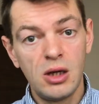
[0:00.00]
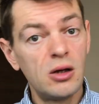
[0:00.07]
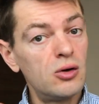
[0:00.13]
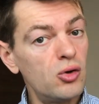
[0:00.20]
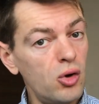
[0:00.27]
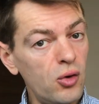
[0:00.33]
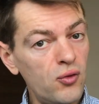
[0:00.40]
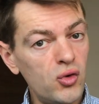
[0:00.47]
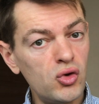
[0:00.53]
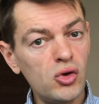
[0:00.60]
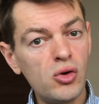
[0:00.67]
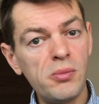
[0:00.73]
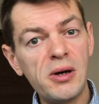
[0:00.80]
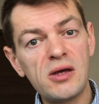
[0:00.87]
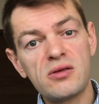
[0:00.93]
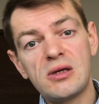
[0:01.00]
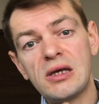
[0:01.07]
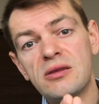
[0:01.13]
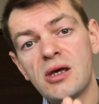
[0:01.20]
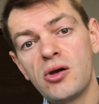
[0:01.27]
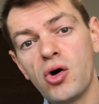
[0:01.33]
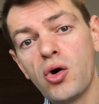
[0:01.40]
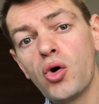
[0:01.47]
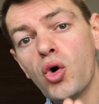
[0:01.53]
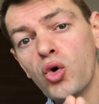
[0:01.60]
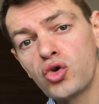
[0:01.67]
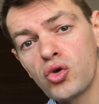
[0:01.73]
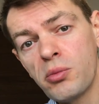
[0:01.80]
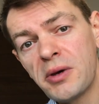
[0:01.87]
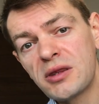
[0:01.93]
Le revenu de base est alors
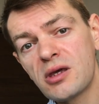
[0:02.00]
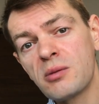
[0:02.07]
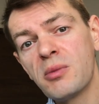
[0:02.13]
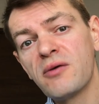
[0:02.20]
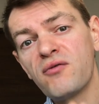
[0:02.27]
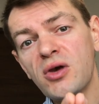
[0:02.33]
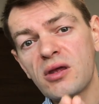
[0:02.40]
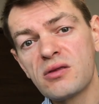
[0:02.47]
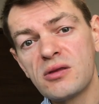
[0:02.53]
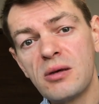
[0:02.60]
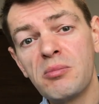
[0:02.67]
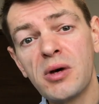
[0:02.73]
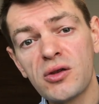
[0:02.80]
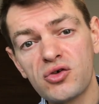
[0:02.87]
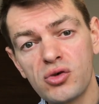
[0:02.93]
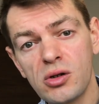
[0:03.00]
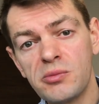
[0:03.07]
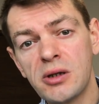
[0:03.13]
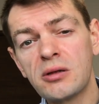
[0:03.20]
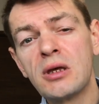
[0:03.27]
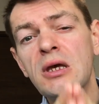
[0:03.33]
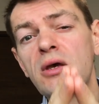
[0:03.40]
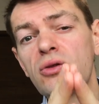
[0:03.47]
automatiquement versé mensuellement